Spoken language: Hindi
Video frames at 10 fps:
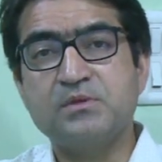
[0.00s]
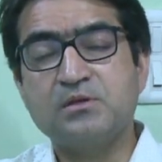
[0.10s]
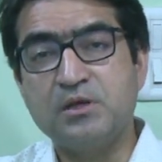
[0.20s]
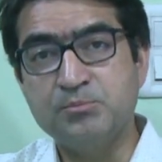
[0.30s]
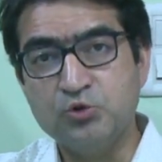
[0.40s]

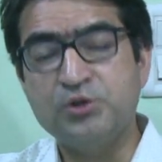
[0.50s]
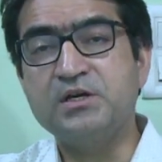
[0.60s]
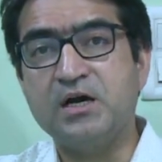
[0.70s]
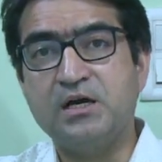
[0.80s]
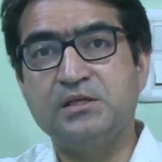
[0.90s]
कमजोरी
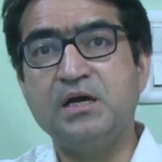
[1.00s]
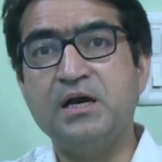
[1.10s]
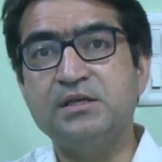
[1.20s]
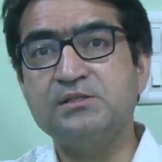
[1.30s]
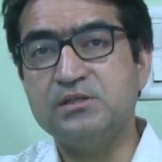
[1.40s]
का या
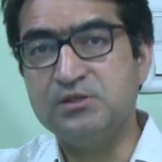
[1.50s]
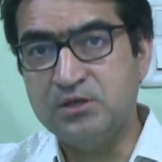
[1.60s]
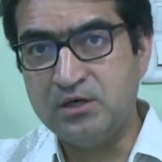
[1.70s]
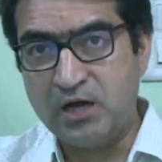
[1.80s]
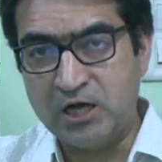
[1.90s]
इस
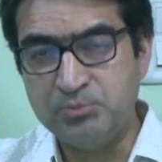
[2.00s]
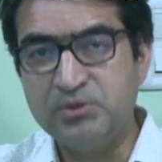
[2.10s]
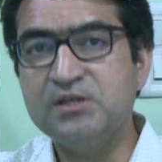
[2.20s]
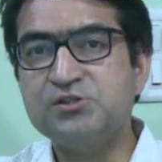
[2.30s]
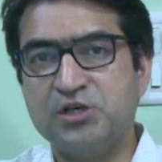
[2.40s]
आदमी
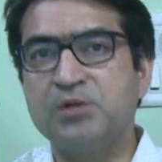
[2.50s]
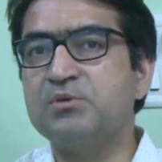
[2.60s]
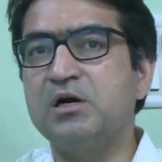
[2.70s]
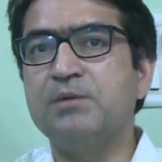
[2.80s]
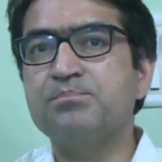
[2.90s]
की शर्म
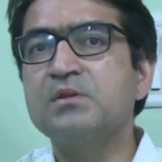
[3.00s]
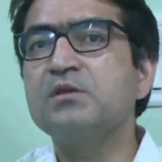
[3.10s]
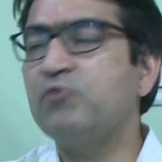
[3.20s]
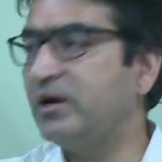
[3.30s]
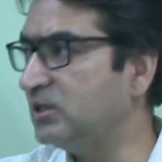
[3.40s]
का
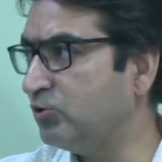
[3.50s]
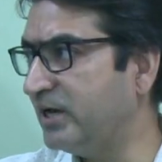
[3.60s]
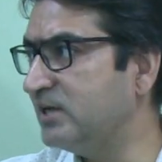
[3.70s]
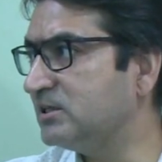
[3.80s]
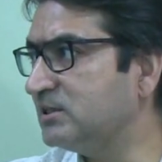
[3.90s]
फ़ायदा
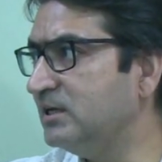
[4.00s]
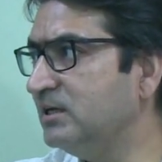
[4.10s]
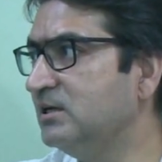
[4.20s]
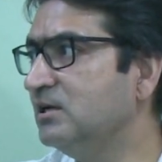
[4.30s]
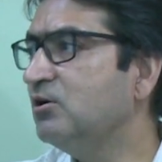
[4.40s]
उठाया जाता है
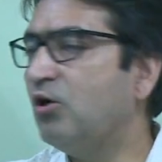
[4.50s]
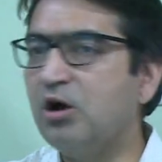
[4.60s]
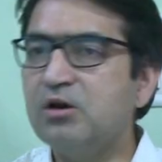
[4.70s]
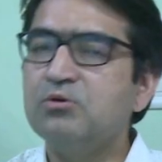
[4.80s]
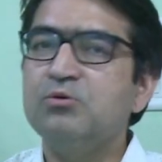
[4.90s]

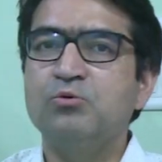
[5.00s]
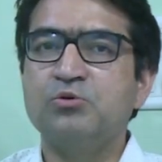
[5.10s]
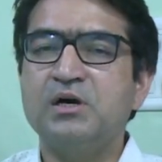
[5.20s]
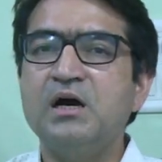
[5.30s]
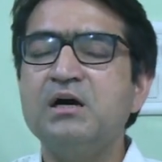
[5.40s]
और
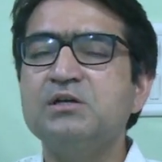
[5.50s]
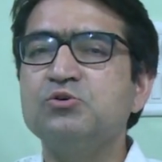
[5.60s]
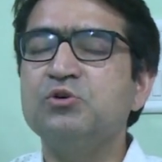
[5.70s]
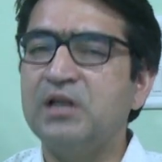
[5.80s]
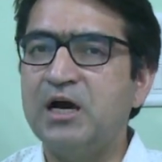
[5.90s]
उनका जो
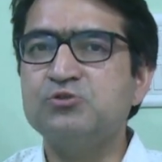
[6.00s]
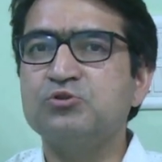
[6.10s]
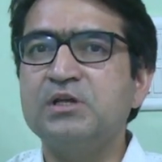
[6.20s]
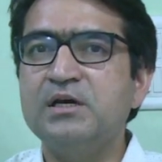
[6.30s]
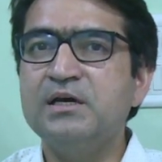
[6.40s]
इलाज
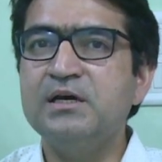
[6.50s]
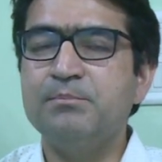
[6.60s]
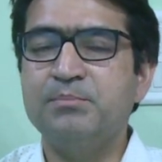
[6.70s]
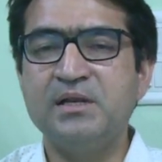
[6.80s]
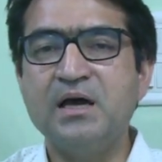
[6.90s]
होता है
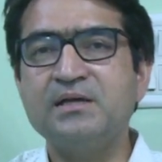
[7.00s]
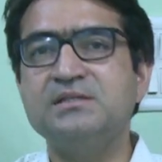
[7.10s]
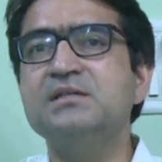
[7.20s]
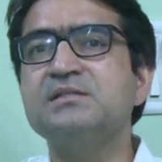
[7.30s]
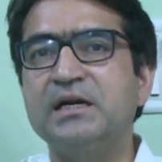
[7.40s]
बिना
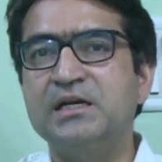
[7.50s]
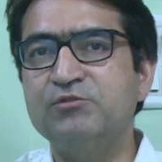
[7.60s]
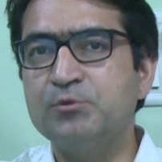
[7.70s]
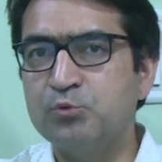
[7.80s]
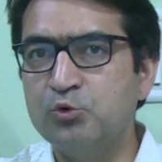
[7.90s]
किसी
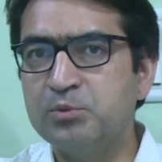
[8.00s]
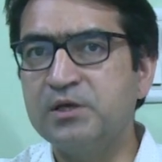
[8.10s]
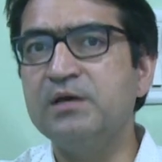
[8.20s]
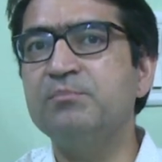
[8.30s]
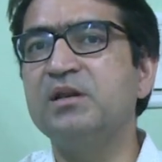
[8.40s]
साइंटिफिक प्रूफ
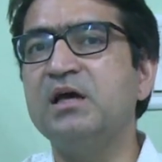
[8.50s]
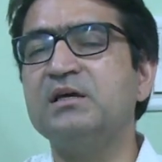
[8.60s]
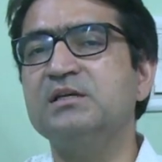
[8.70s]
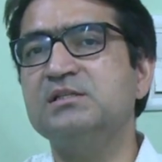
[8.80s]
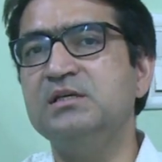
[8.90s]
के बिना
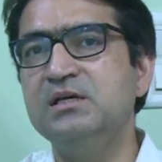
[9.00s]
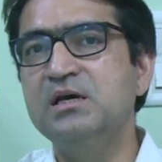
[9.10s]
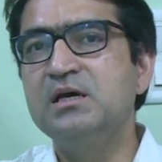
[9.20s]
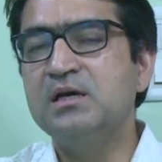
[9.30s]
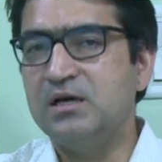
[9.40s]
किसी
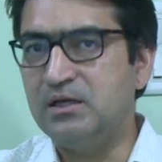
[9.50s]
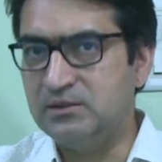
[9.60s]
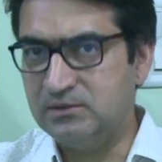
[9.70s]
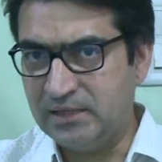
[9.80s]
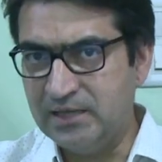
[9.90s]

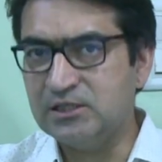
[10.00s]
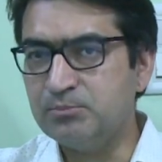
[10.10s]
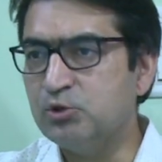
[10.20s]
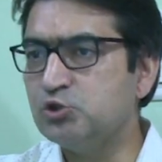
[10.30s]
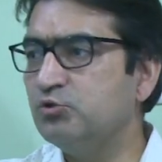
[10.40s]
तह तक
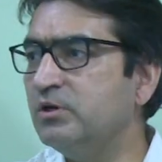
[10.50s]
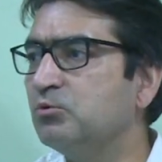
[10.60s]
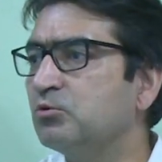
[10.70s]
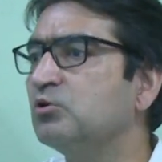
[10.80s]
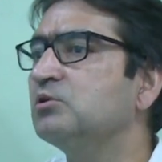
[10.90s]
पहुँचे हुए
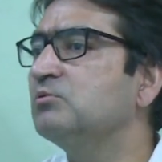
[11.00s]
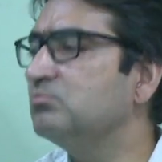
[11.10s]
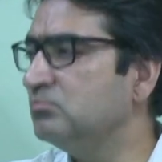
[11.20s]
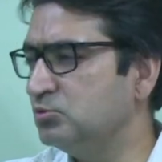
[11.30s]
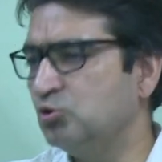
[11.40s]
उनको
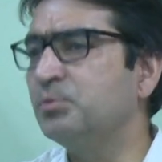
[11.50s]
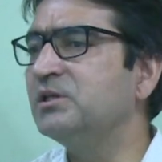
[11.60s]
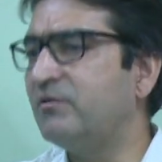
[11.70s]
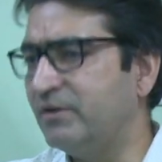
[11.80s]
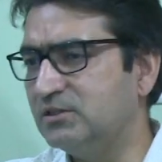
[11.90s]
जो भी
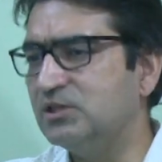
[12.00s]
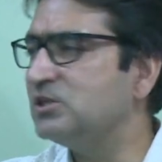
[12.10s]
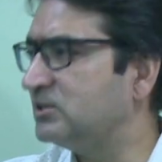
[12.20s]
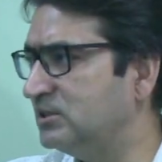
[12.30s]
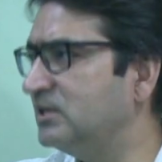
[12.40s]
दवाई दी
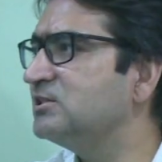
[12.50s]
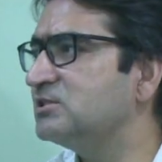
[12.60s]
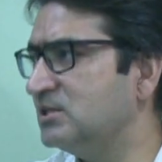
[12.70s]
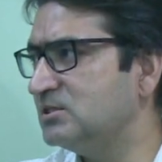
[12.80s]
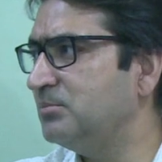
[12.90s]
जाती है जिस
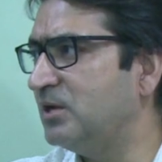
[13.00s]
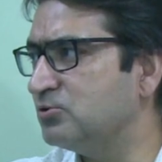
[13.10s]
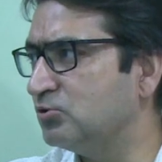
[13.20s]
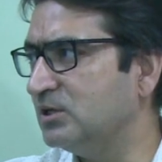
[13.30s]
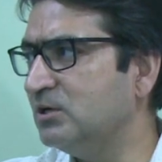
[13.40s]
तरह से
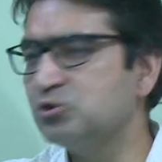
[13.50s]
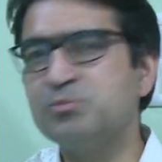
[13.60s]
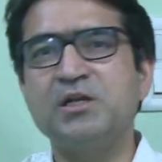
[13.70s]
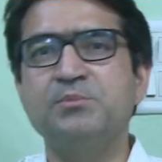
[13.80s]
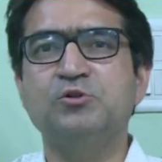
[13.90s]
इलाज होता है उस
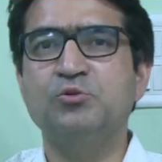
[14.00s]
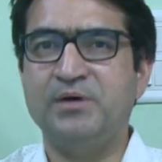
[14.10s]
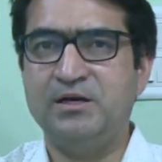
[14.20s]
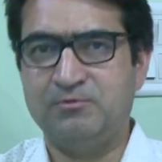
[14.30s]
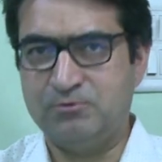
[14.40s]
बारे में तो
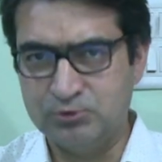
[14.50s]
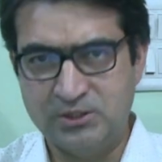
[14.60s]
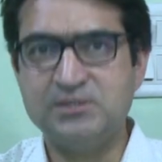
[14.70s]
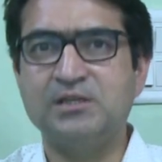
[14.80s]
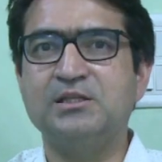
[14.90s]
मैं खुद
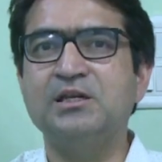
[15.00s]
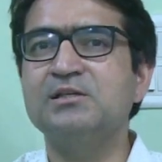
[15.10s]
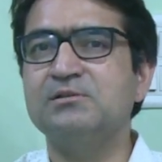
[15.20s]
नहीं जानता ना